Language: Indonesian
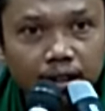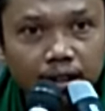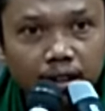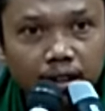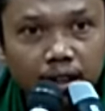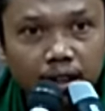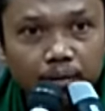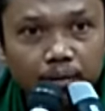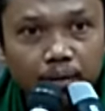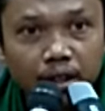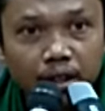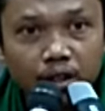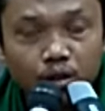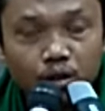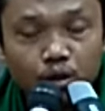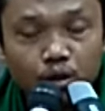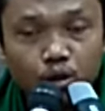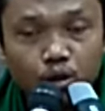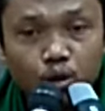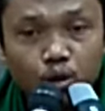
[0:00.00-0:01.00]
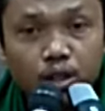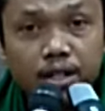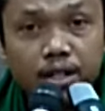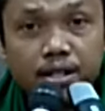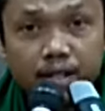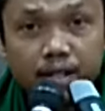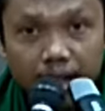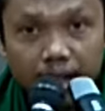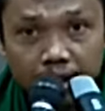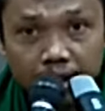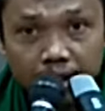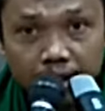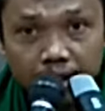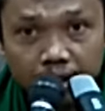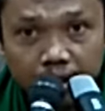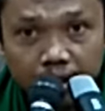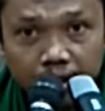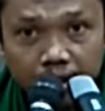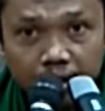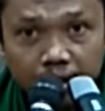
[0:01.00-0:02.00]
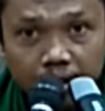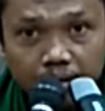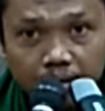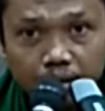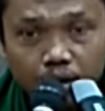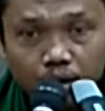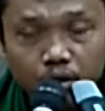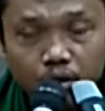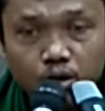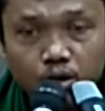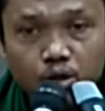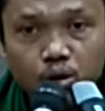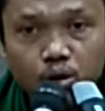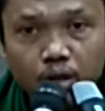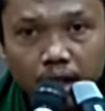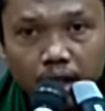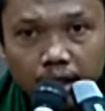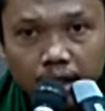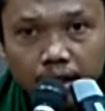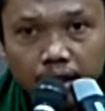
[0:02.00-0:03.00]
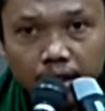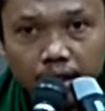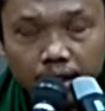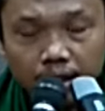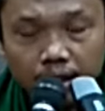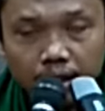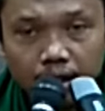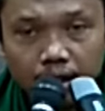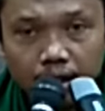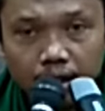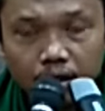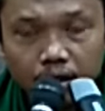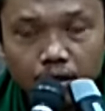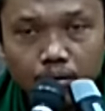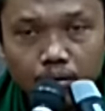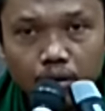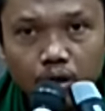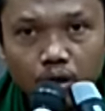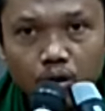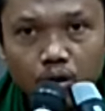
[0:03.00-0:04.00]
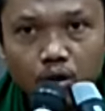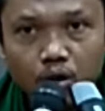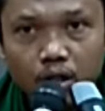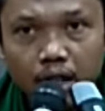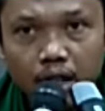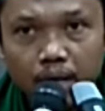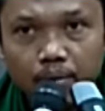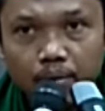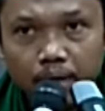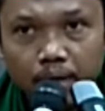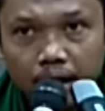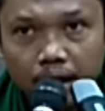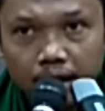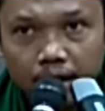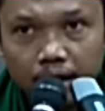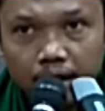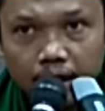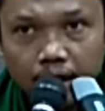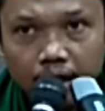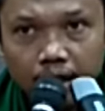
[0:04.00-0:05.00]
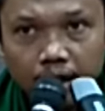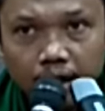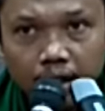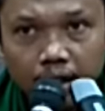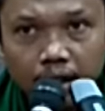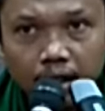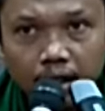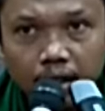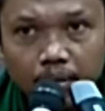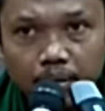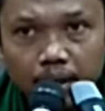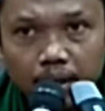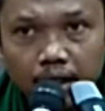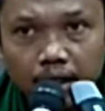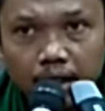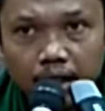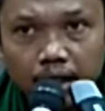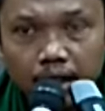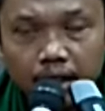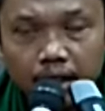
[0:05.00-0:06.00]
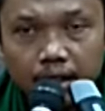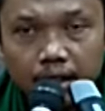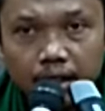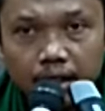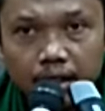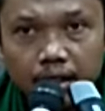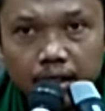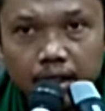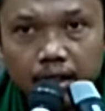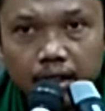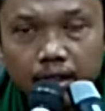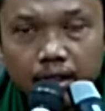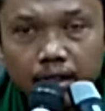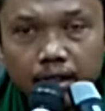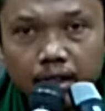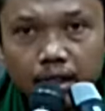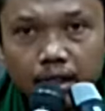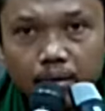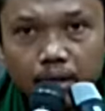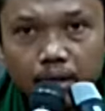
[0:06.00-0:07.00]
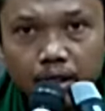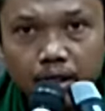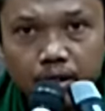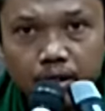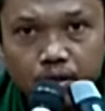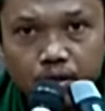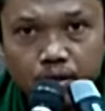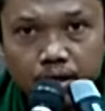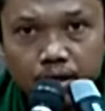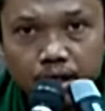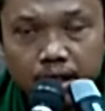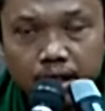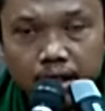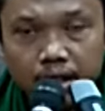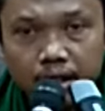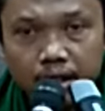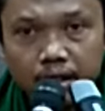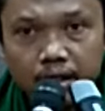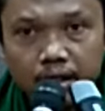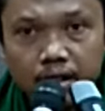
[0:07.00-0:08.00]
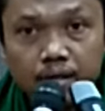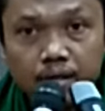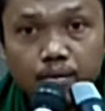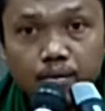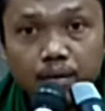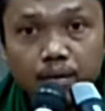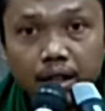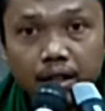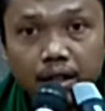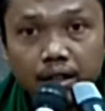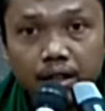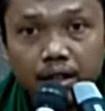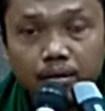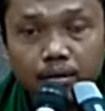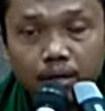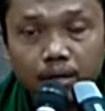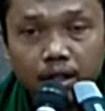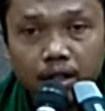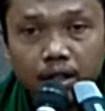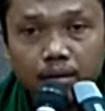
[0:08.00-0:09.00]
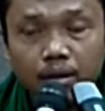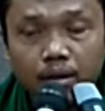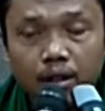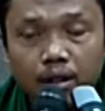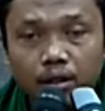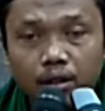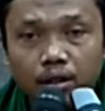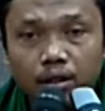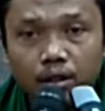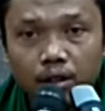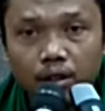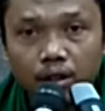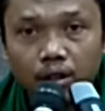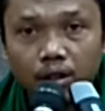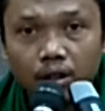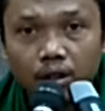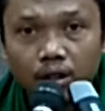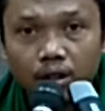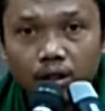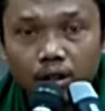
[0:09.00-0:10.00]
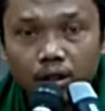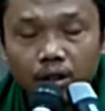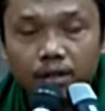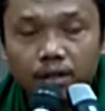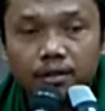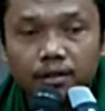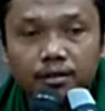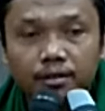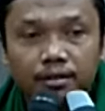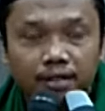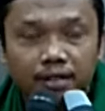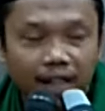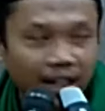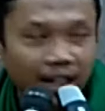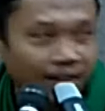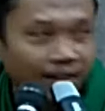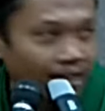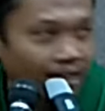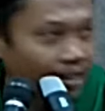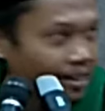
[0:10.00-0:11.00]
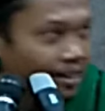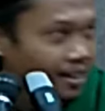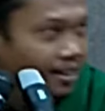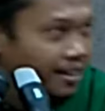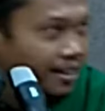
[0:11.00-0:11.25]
Tapi itu tulisan menunjukkan atau mengungkapkan kepada adanya zat yang maha suci yang kita sembah yang bernama Allah. Nah, begitu.